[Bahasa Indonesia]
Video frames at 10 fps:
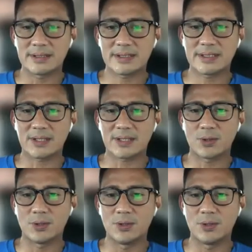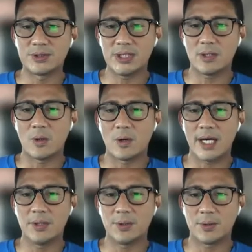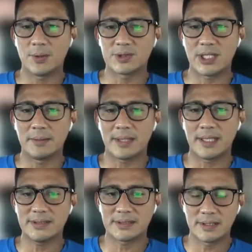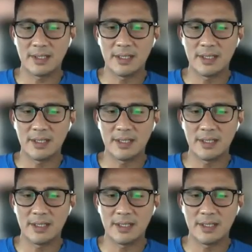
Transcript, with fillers: Sato Yoji Ohio Gozaimasu,